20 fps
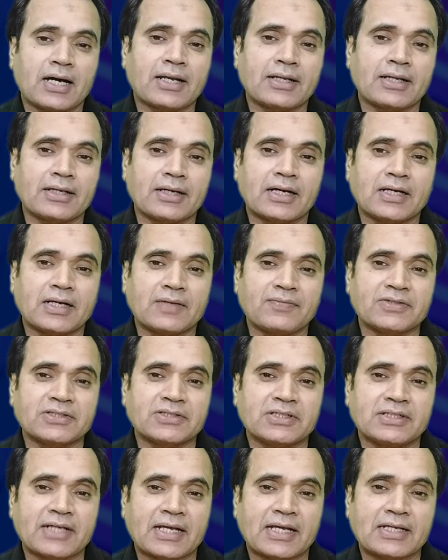आ रही है
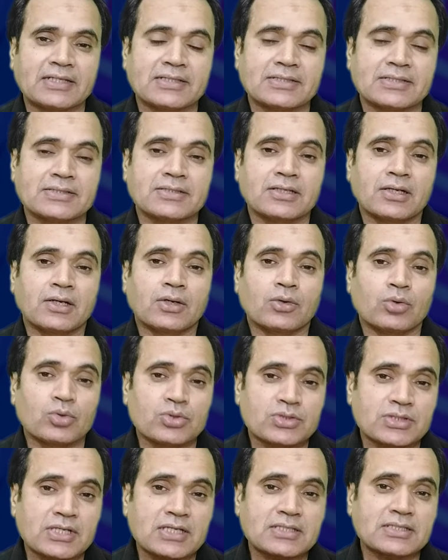आर्टिफिशियल इंटेलिजेंस
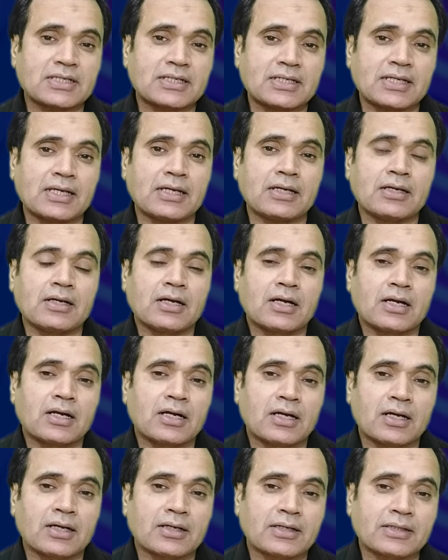उसके ज़रिए
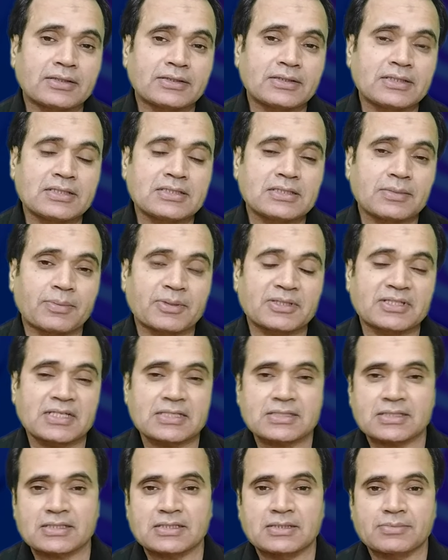कितनी
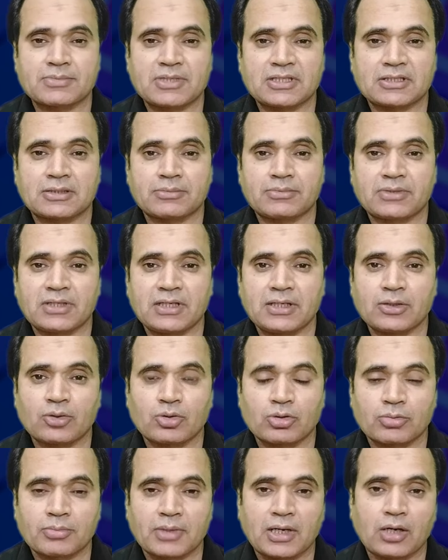ज़बरदस्त किस्म की तब्दीली
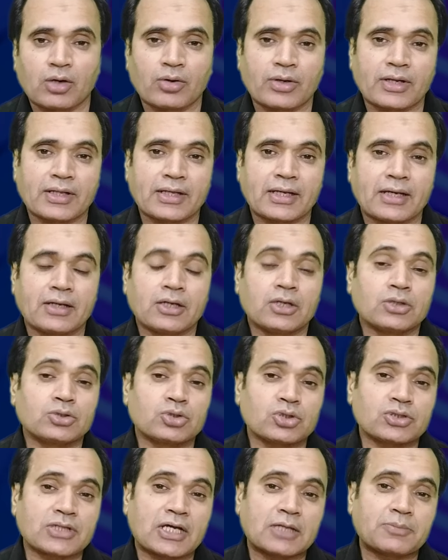रूनमा हो रही है
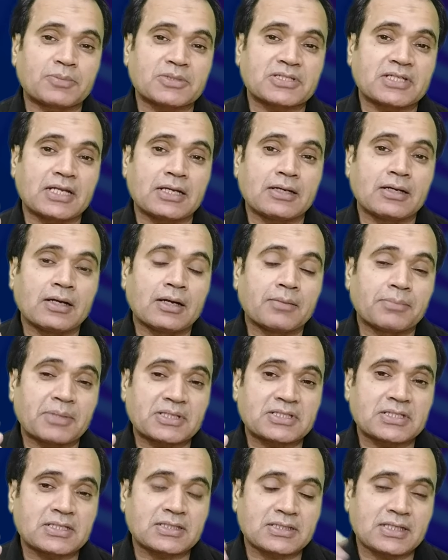जो शायद पिछले
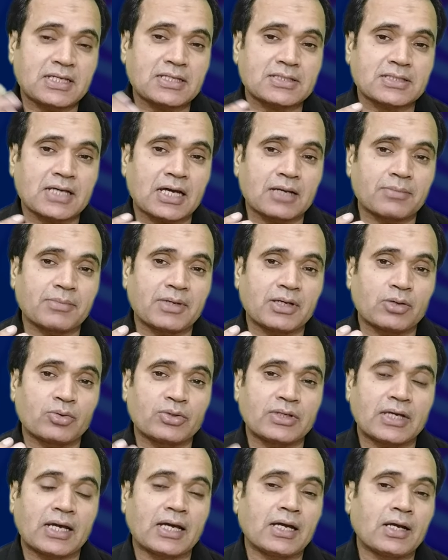25-30 साल में
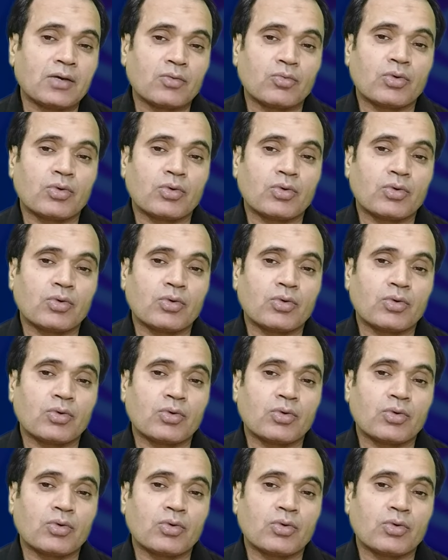हुई है